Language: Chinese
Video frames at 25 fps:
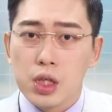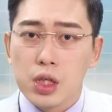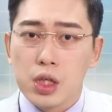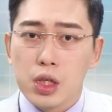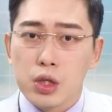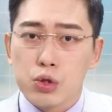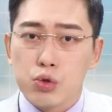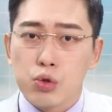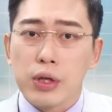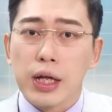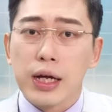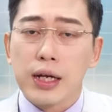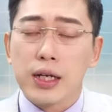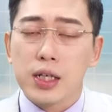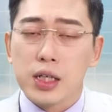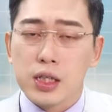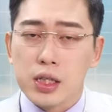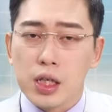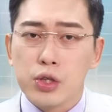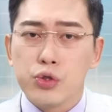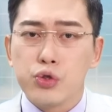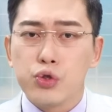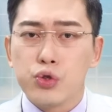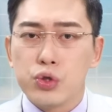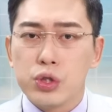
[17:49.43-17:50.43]
所以它可
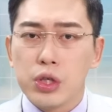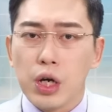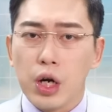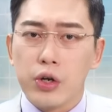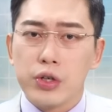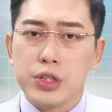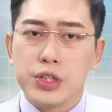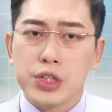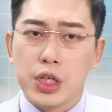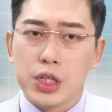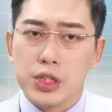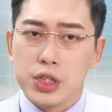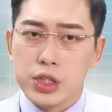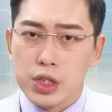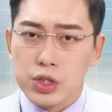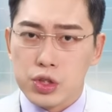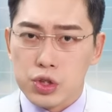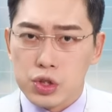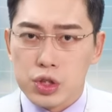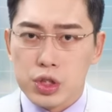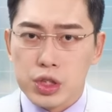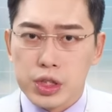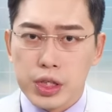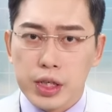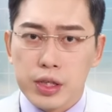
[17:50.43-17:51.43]
能需要一些些
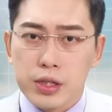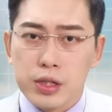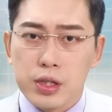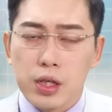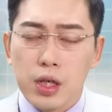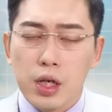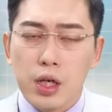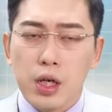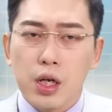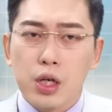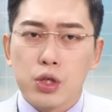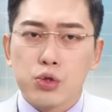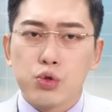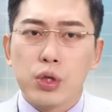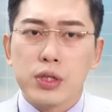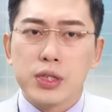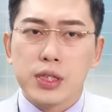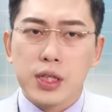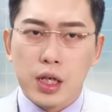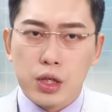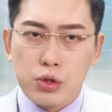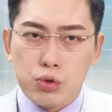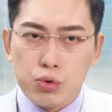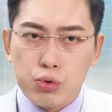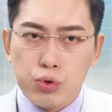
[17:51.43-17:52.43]
时间，所以这
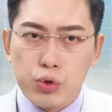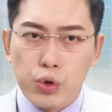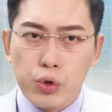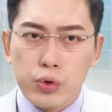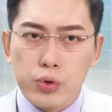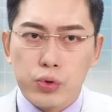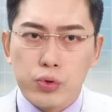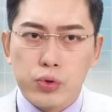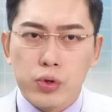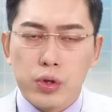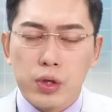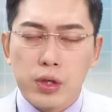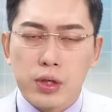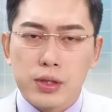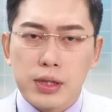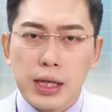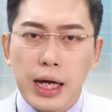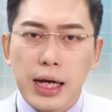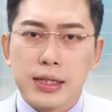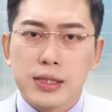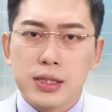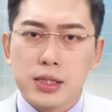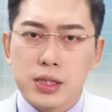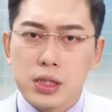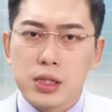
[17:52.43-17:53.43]
个族群
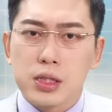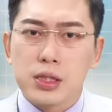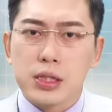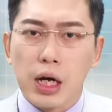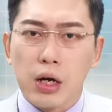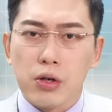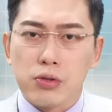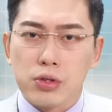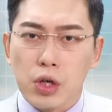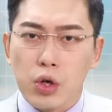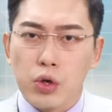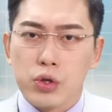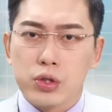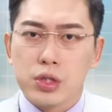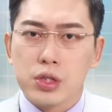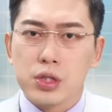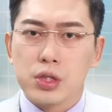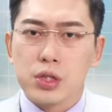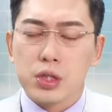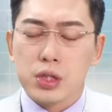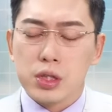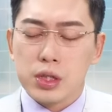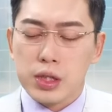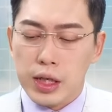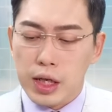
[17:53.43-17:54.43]
它至少都是
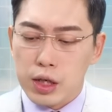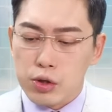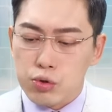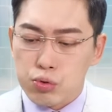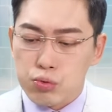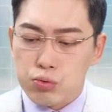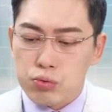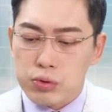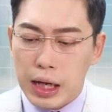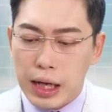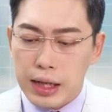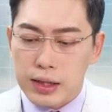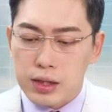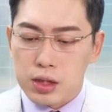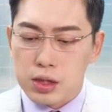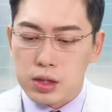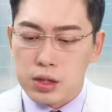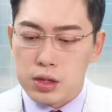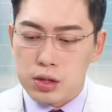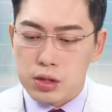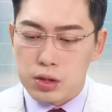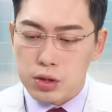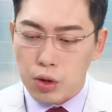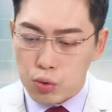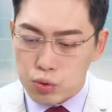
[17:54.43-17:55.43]
跌出它
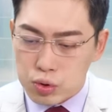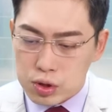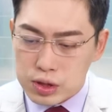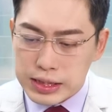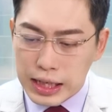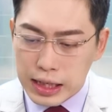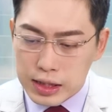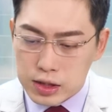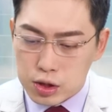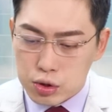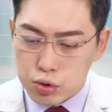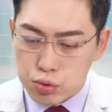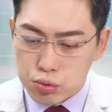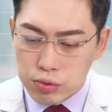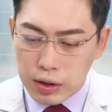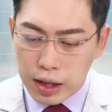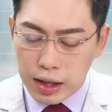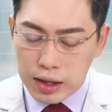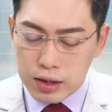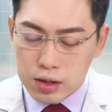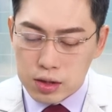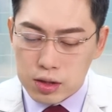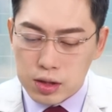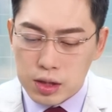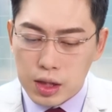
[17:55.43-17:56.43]
的投资价值出来
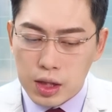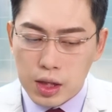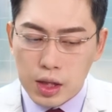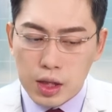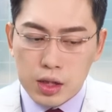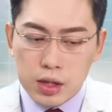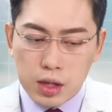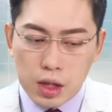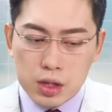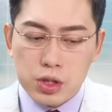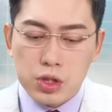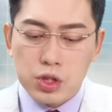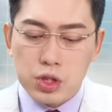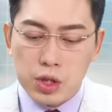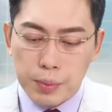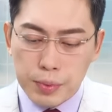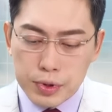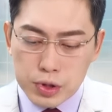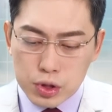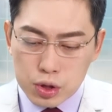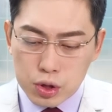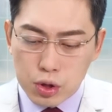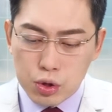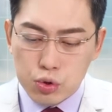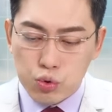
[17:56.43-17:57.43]
了，可是什么
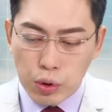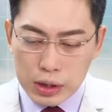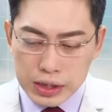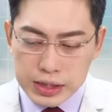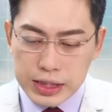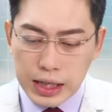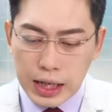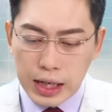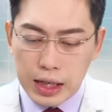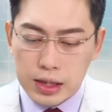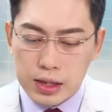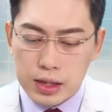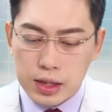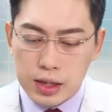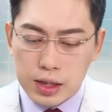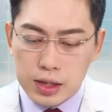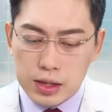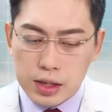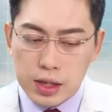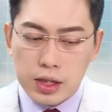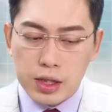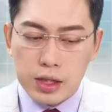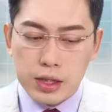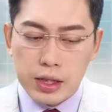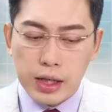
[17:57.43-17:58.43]
时候转强，
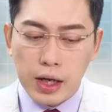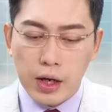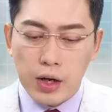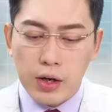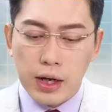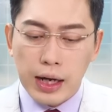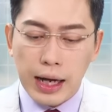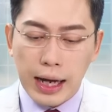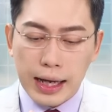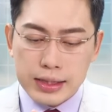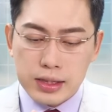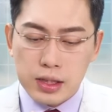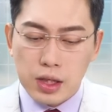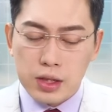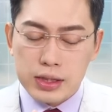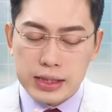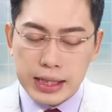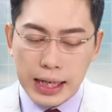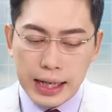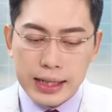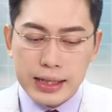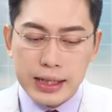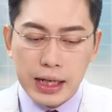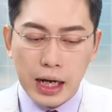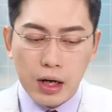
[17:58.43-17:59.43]
你可能要还是要
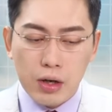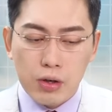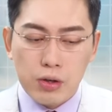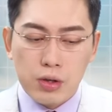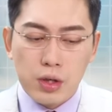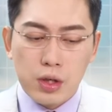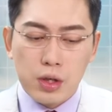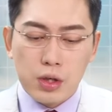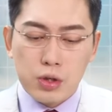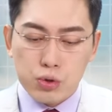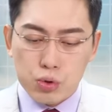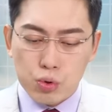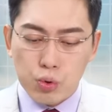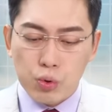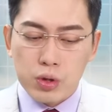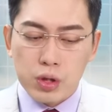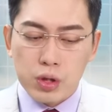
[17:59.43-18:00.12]
参考所谓